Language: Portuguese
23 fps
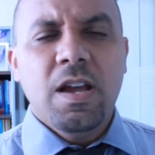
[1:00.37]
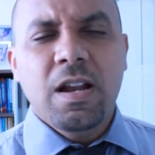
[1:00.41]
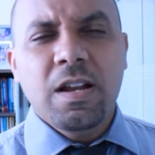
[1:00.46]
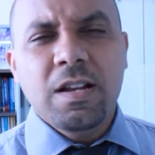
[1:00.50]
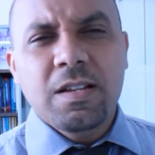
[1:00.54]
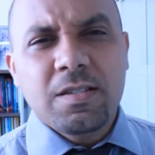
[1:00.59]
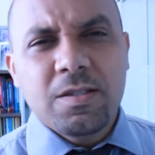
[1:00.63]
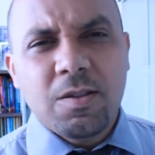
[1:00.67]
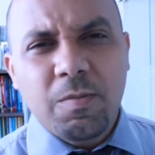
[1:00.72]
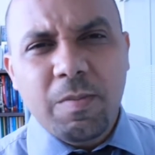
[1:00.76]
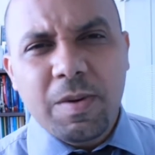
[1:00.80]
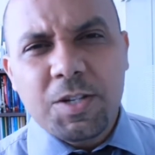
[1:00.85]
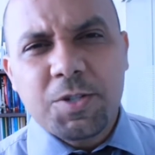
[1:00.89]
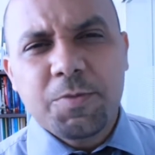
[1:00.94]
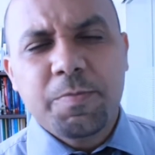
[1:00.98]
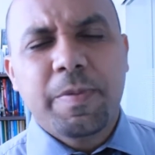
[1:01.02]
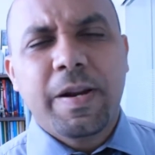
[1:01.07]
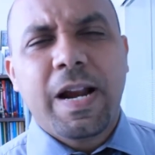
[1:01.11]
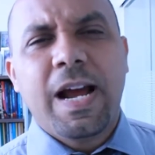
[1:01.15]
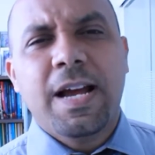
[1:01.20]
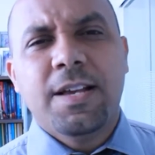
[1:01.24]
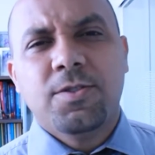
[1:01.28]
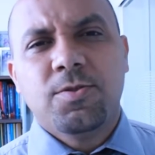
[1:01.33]
eles são mais
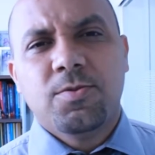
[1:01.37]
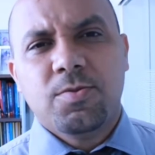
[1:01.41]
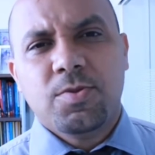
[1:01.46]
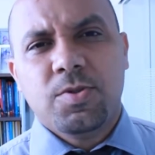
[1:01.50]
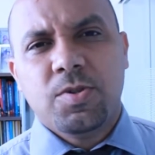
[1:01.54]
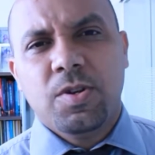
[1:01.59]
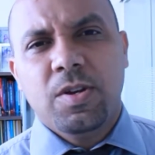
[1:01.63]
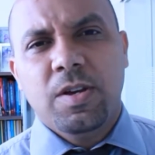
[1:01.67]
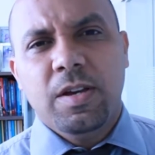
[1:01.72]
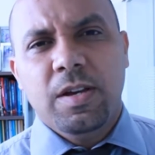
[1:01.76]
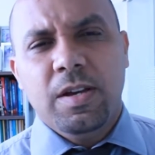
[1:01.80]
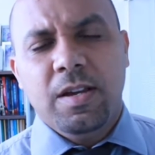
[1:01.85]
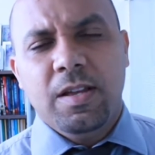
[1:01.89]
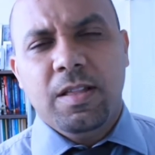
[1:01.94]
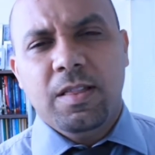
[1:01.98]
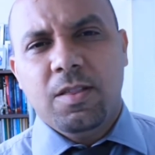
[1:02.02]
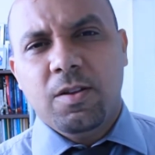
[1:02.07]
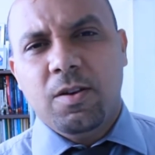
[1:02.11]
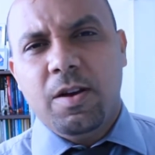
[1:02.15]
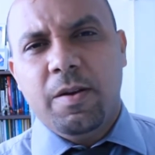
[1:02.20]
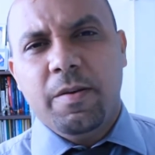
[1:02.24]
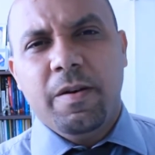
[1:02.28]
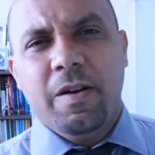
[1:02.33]
práticos
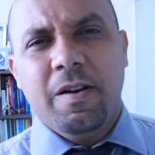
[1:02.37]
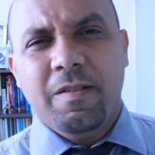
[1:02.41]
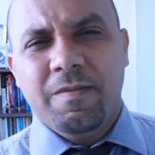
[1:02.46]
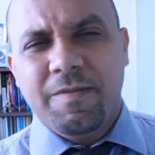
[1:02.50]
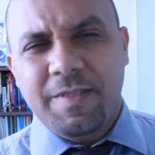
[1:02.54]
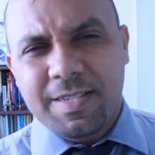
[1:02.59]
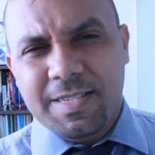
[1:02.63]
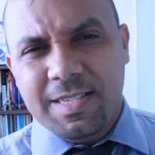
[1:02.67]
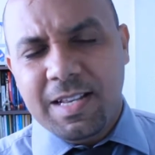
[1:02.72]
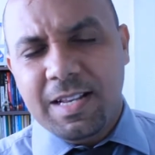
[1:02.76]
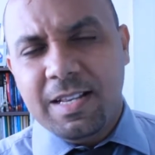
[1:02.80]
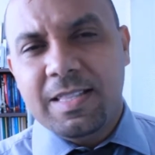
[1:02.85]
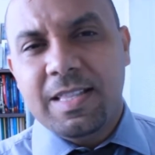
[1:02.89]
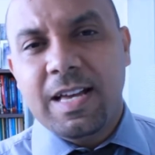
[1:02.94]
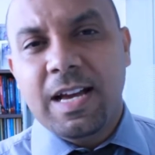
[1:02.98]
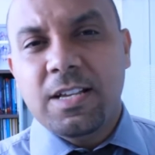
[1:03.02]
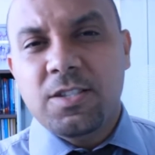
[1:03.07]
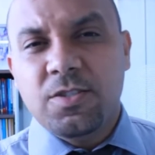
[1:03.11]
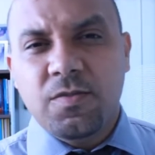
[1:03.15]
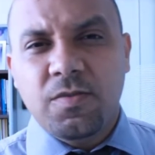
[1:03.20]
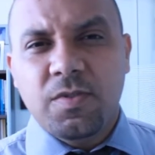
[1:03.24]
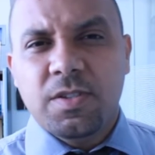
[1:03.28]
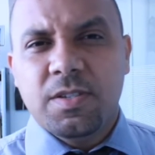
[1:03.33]
então é a
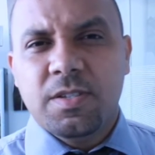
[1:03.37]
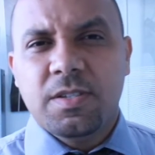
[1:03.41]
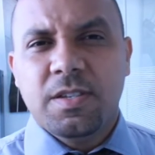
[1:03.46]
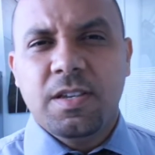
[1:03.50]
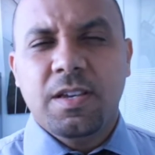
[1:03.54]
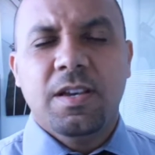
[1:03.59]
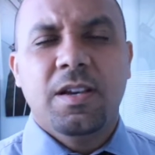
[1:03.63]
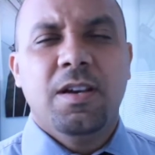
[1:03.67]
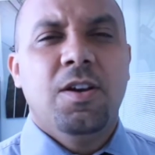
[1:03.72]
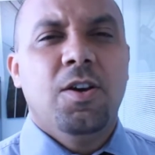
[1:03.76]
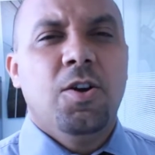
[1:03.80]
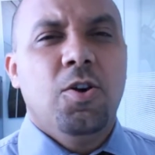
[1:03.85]
facilidade de você